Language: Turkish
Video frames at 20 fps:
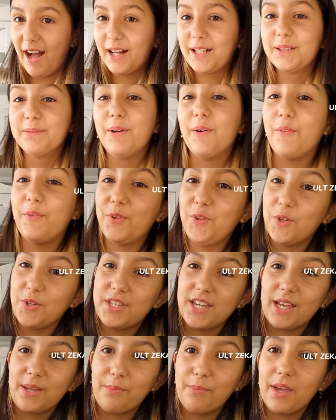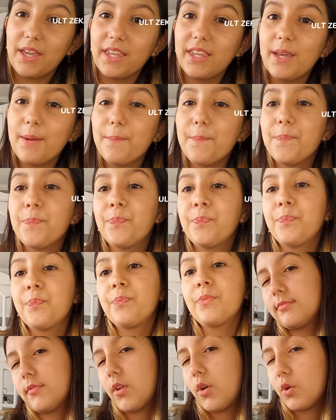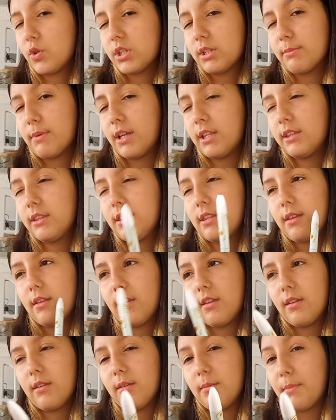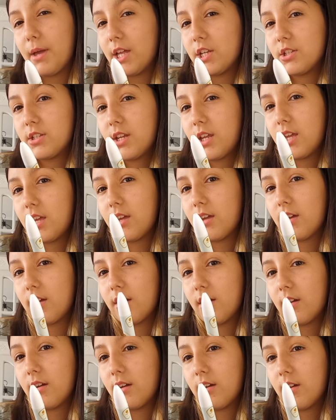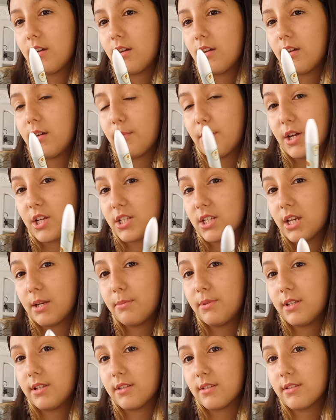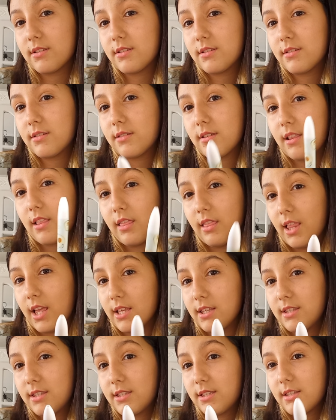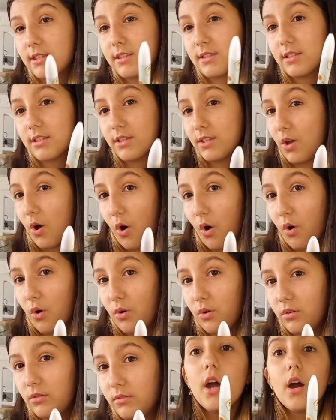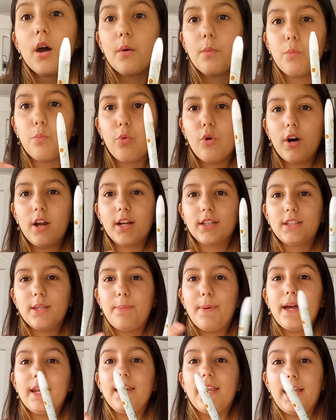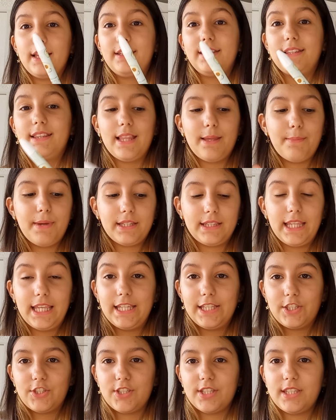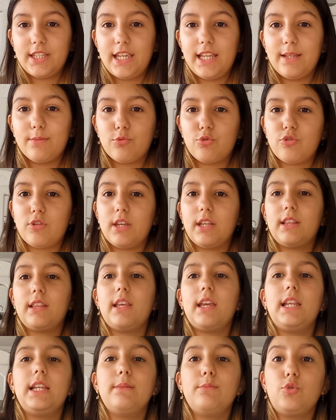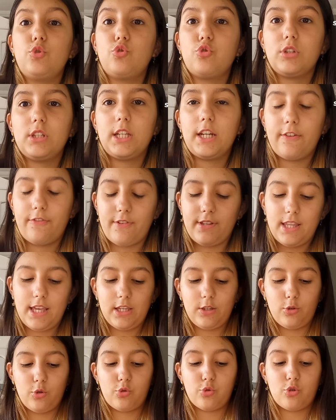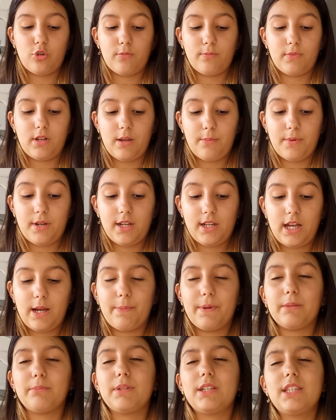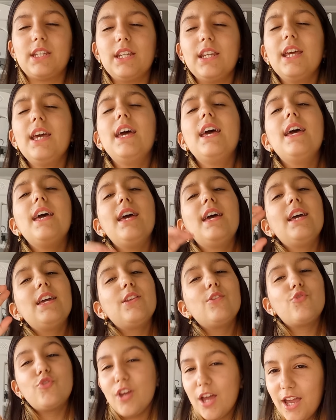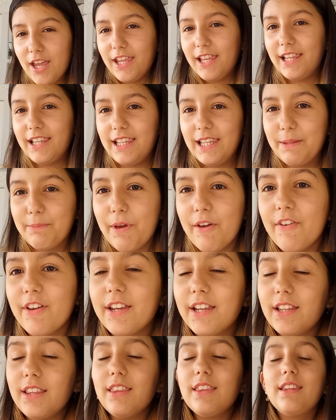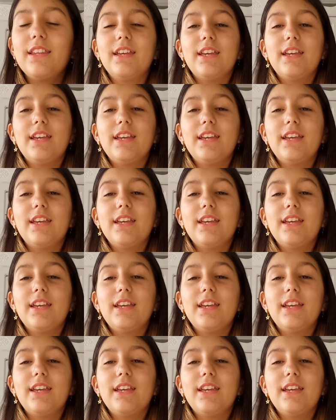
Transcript: aklıma video çekmek. O zaman bence başlayabiliriz. Let's go. Bu arada ben editlemekte hiç iyi değilim. Sürekli elimi şuralara falan götürüyorum kamerayı kapatmak için. Cahilliğime verin.